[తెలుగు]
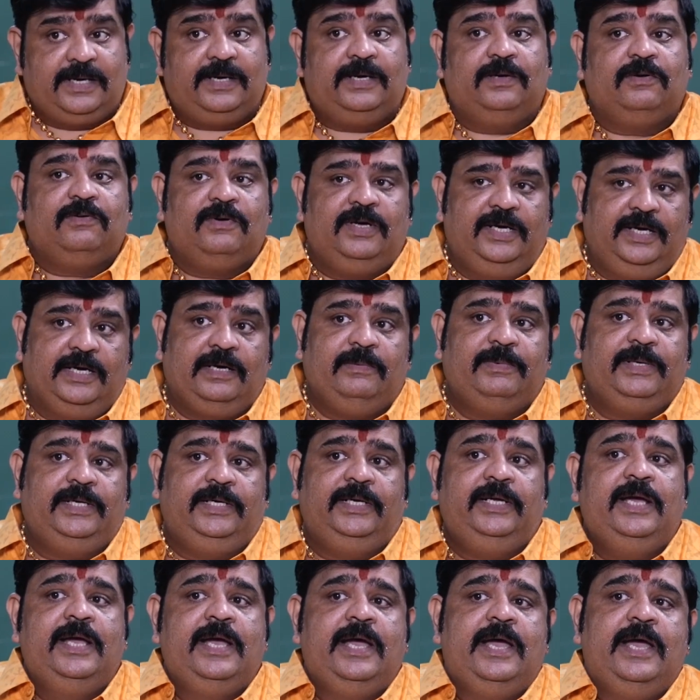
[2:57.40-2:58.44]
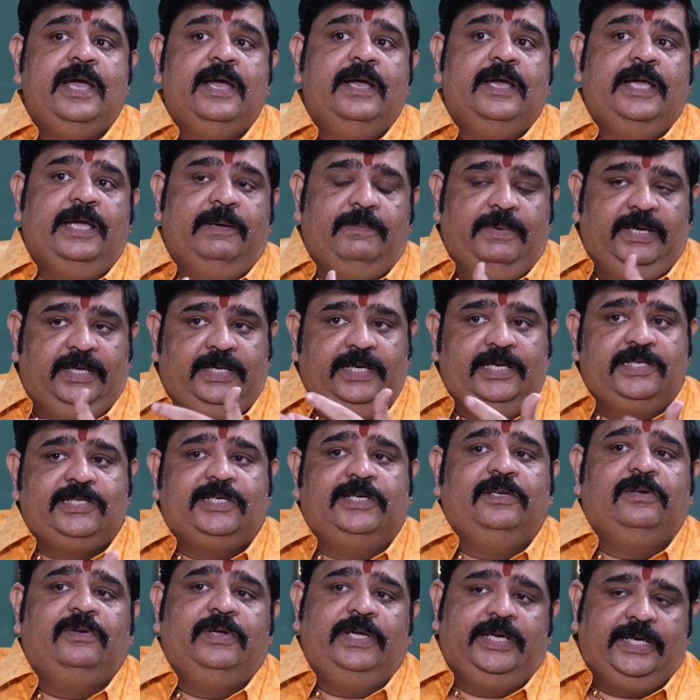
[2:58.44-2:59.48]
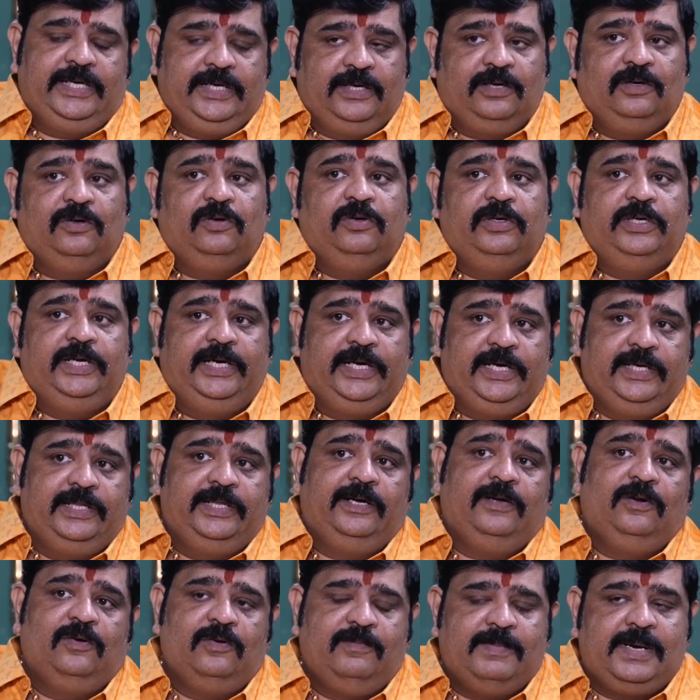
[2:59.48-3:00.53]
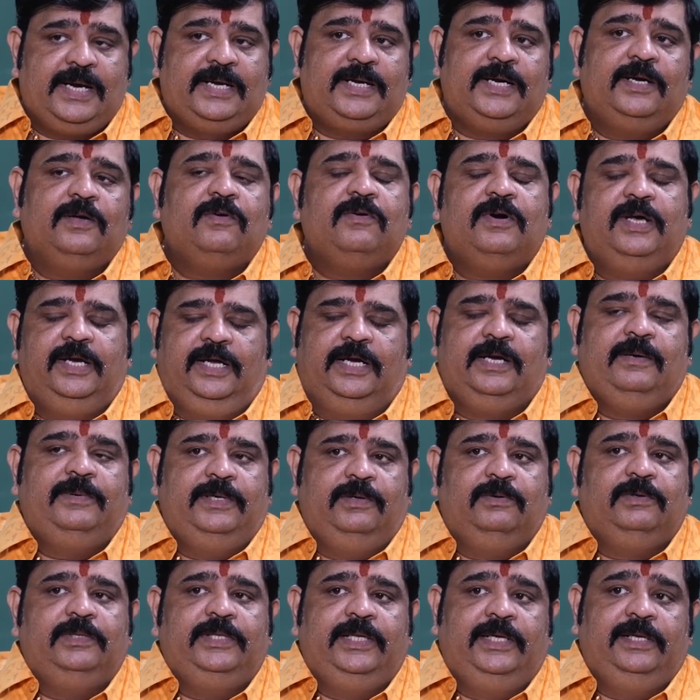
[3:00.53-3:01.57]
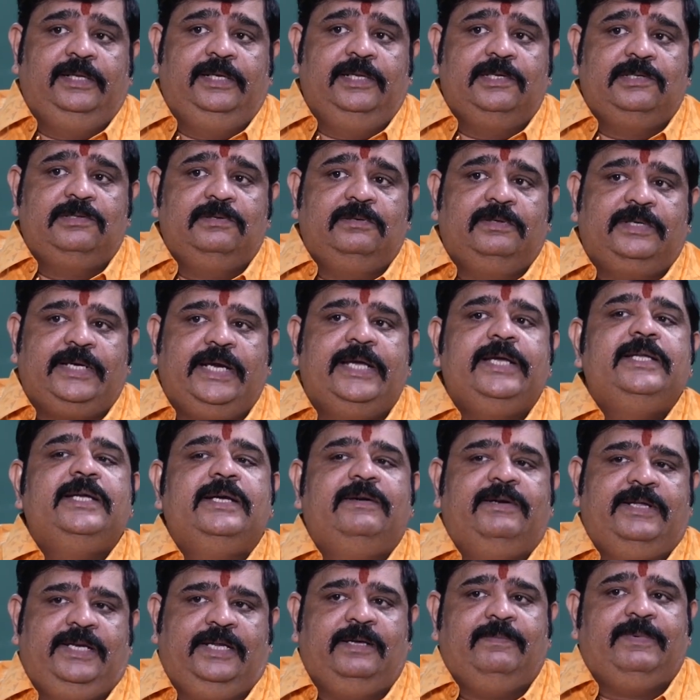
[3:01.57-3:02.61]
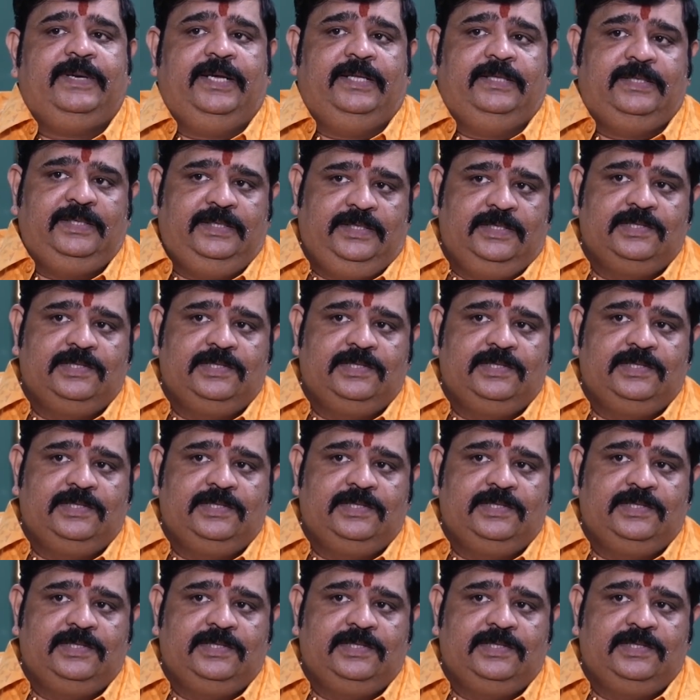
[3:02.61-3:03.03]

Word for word: మాట్లాడుకోవాలి కాబట్టి ఇమిగ్రేషన్లో ఇంకెక్కడనో టికెట్ దగ్గరనో మాట్లాడుకోవాలి కాబట్టి కొద్దిగా ఇంగ్లీష్ ట్రై చేయడానికి ప్రయత్నం